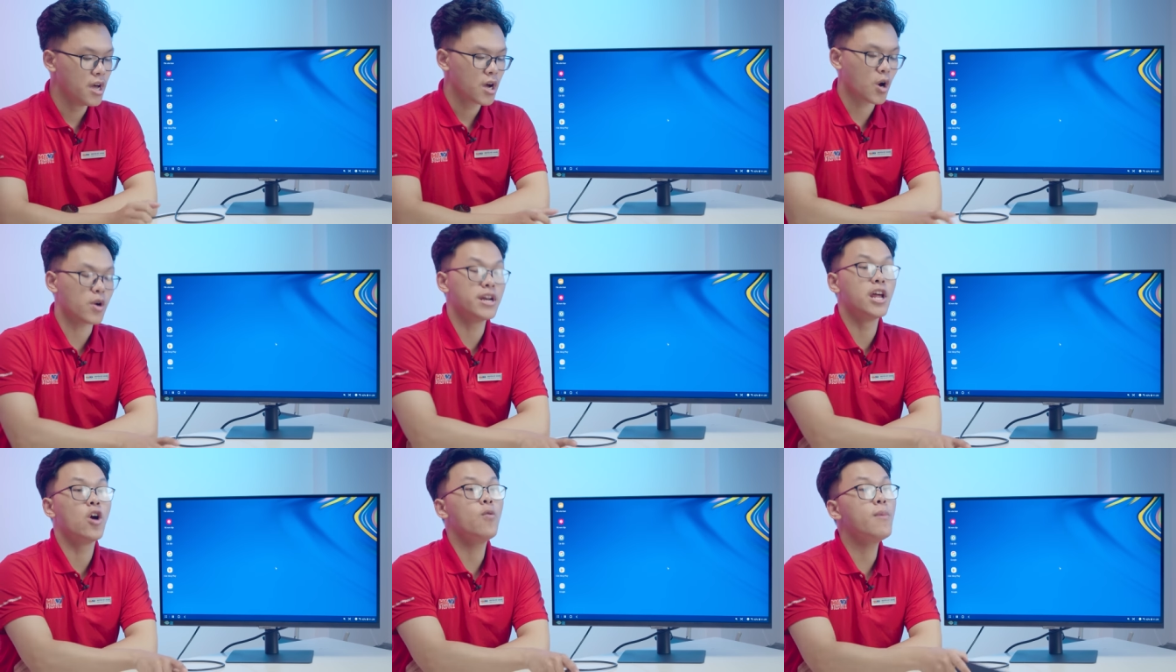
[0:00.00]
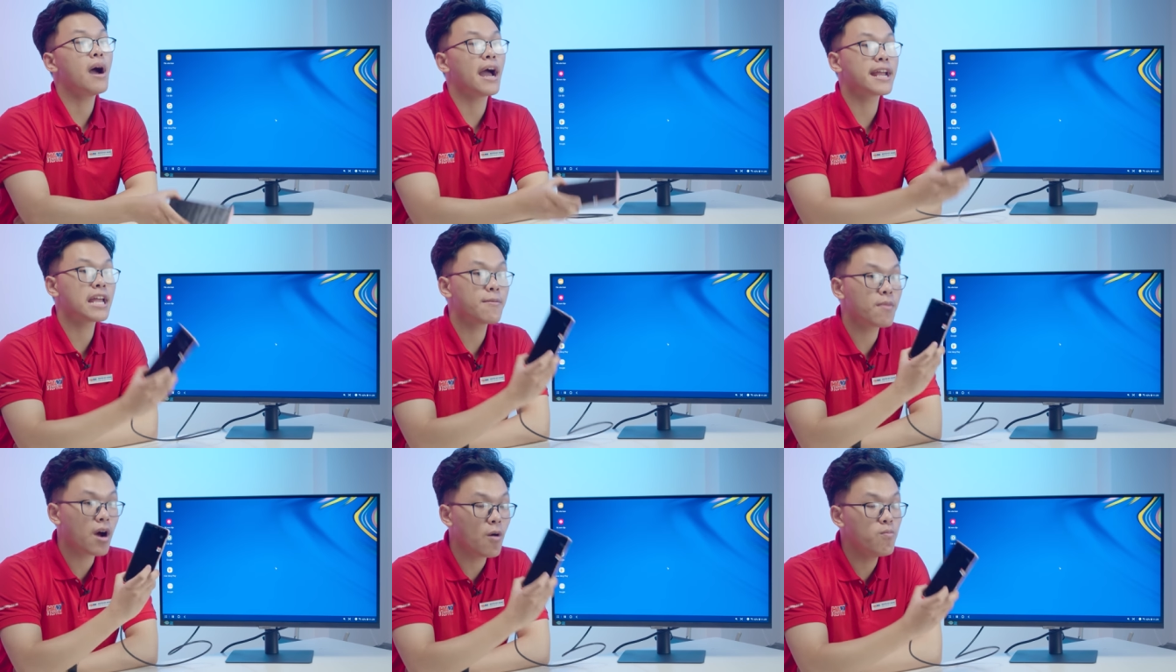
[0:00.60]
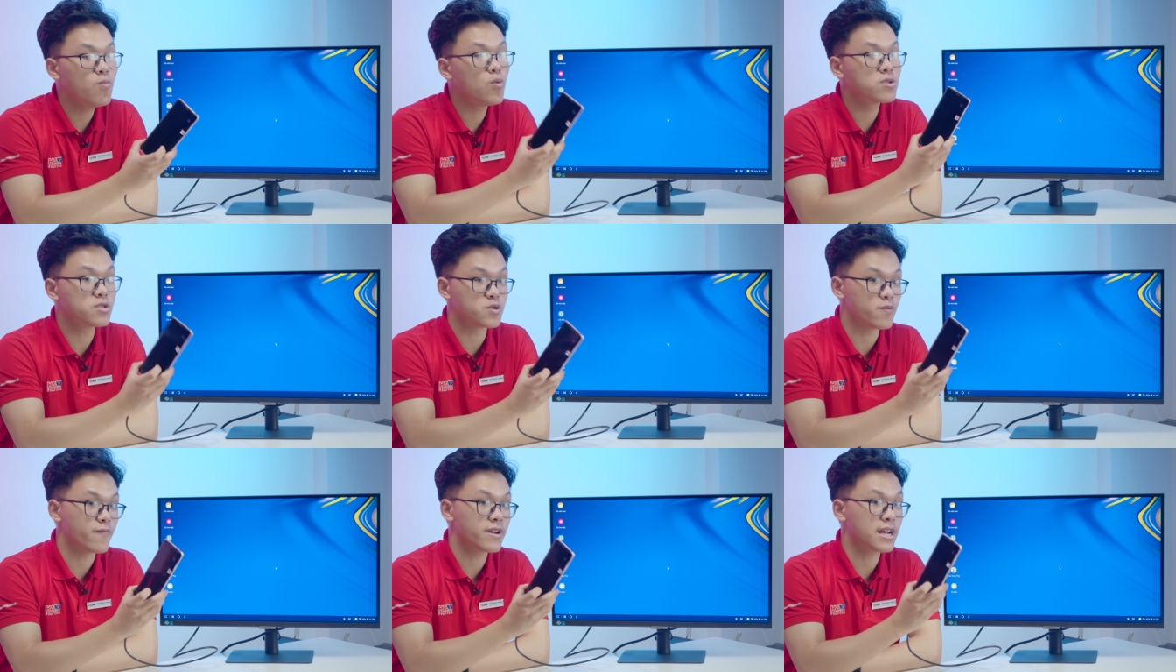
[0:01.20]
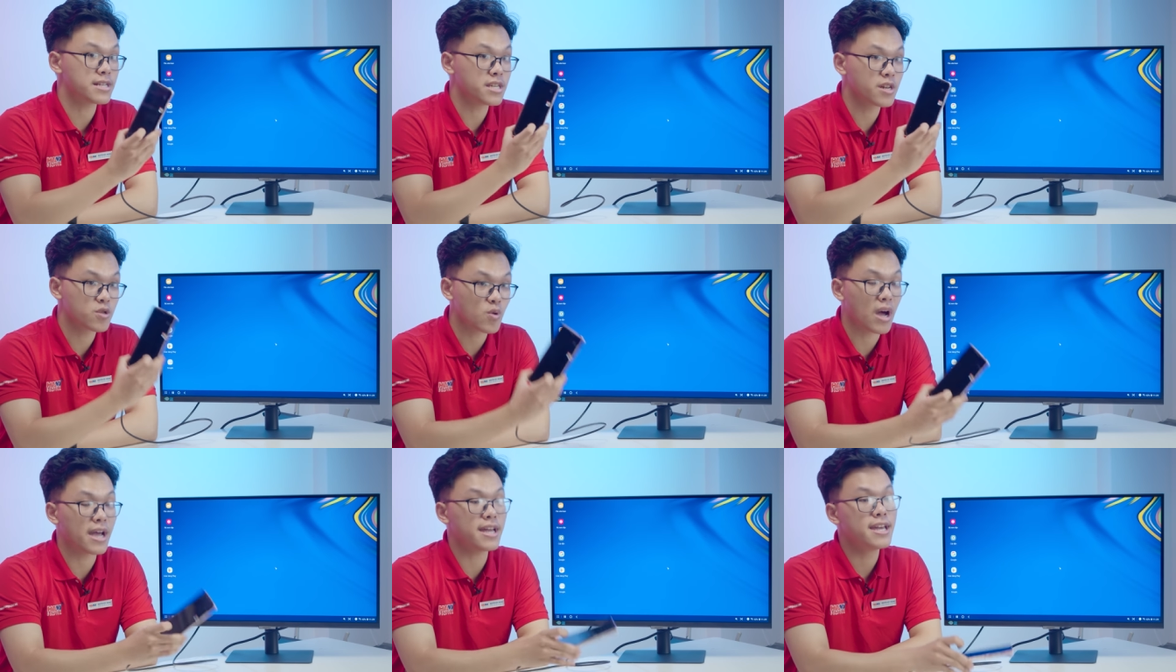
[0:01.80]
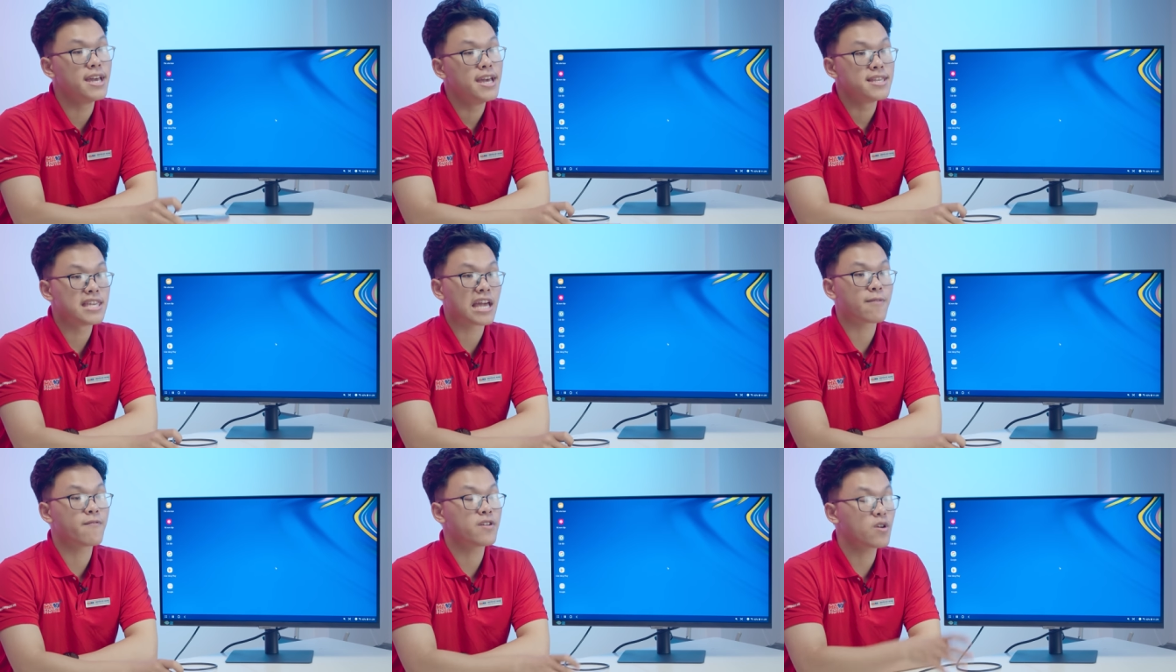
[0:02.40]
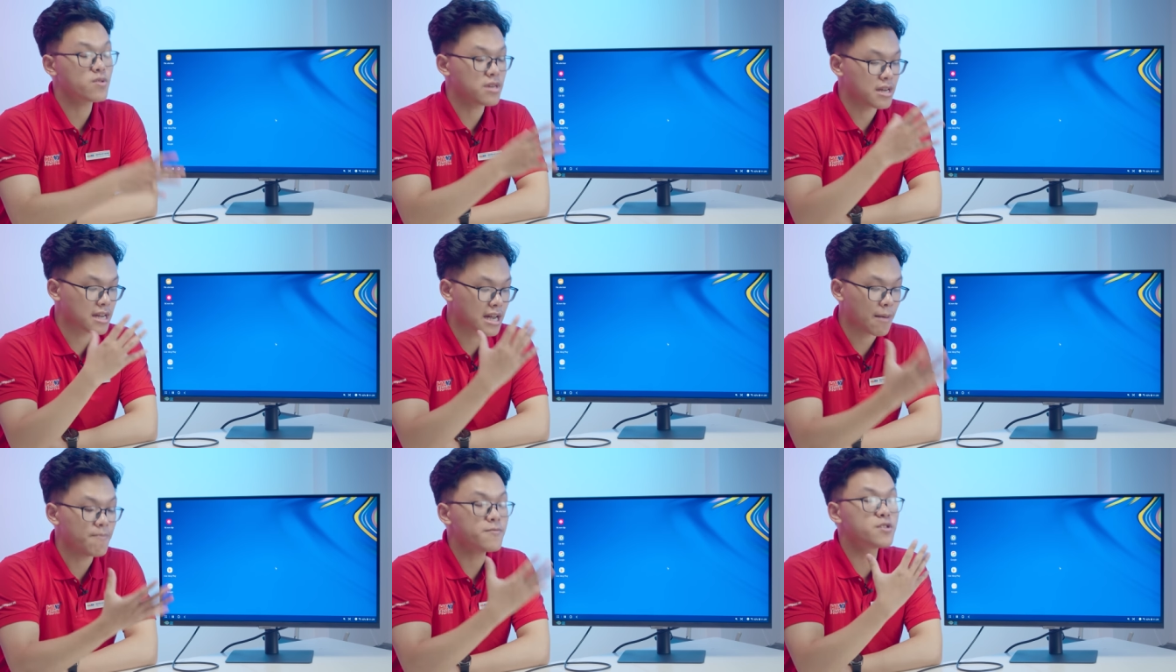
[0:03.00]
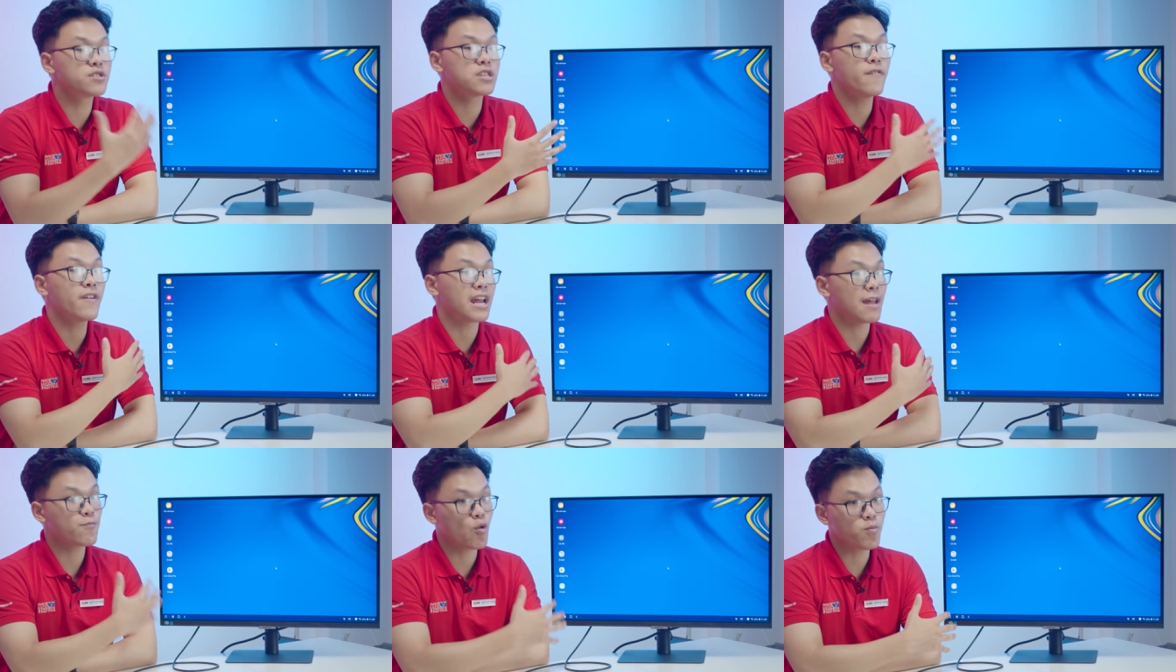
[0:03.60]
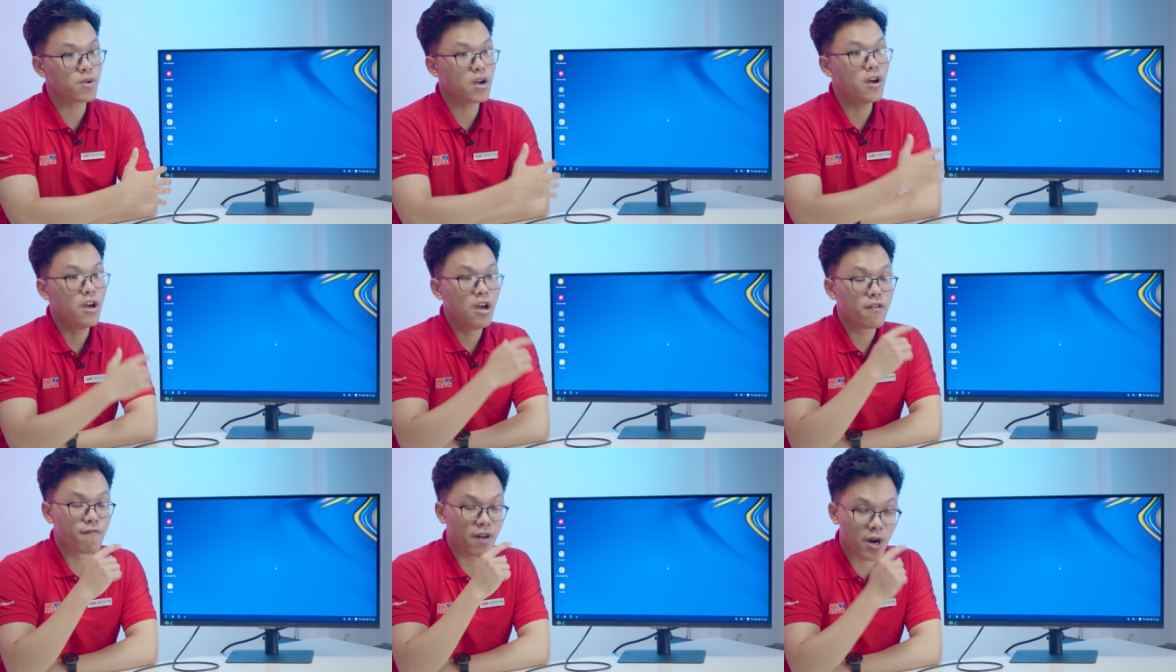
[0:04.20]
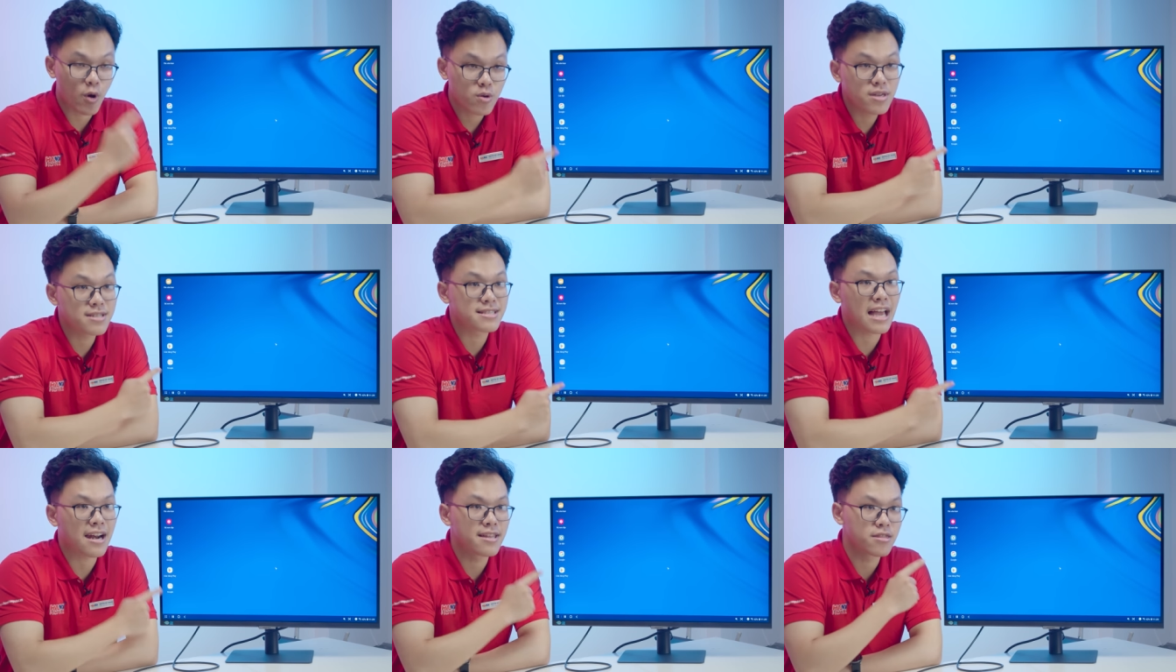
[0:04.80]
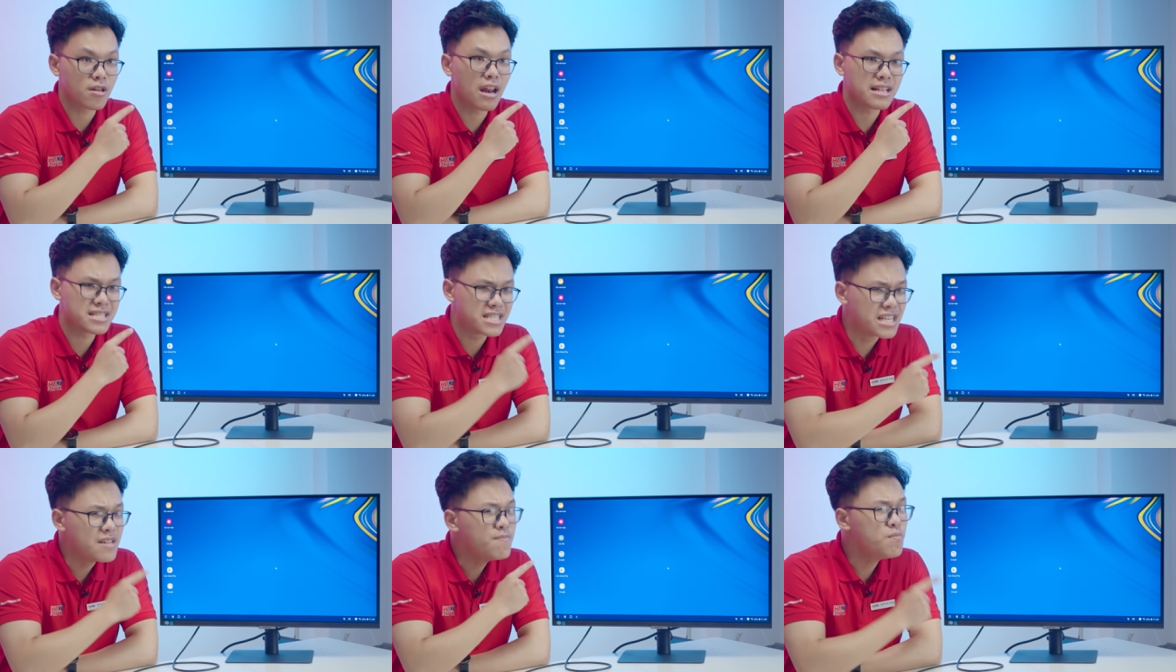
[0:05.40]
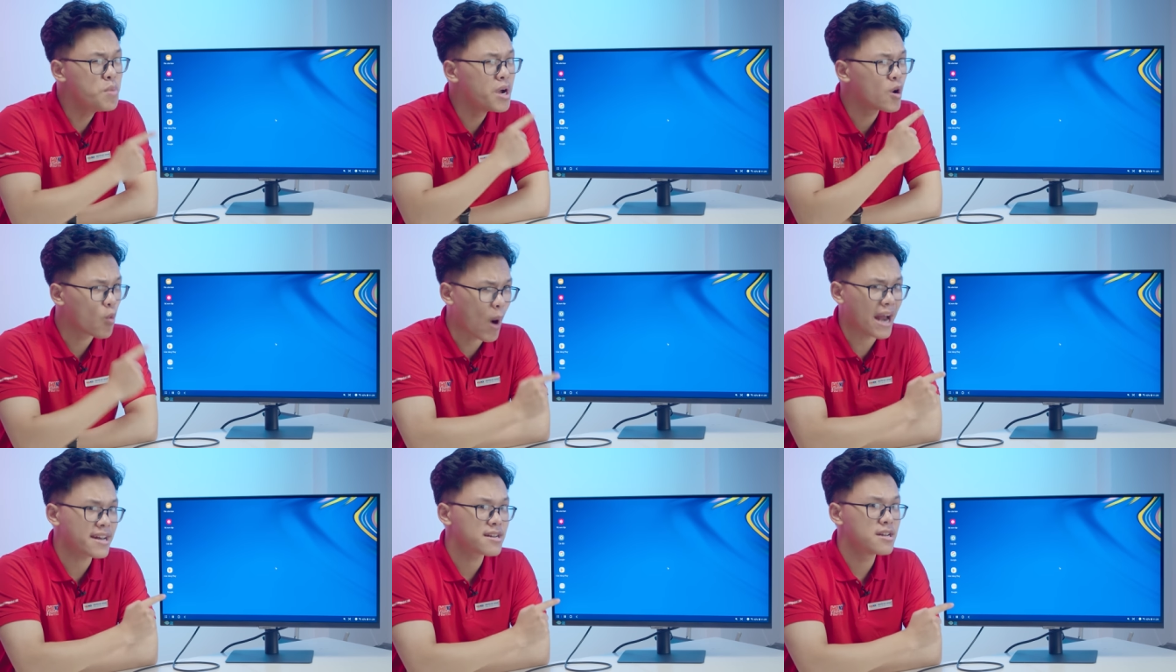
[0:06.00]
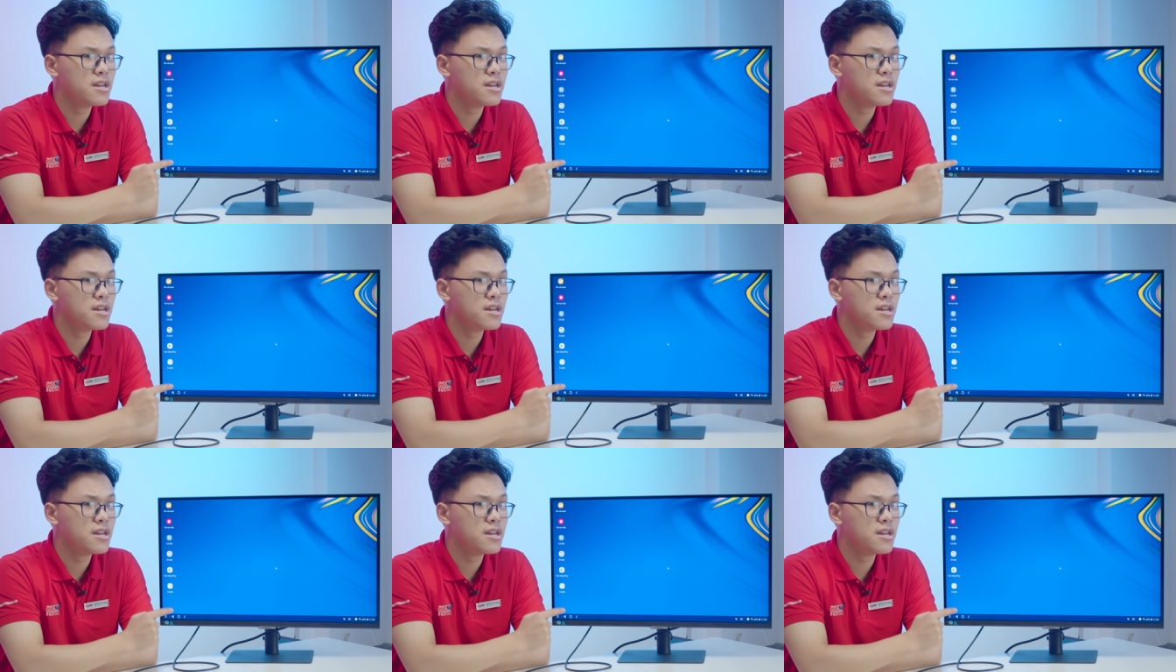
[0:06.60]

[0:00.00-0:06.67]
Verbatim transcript: Còn nếu mà anh em không muốn sử dụng với cả chiếc điện thoại ấy, thì em vẫn có thể cắm trực tiếp vào cả laptop nhá, và nó có thể sạc lên tới là chín mươi oát.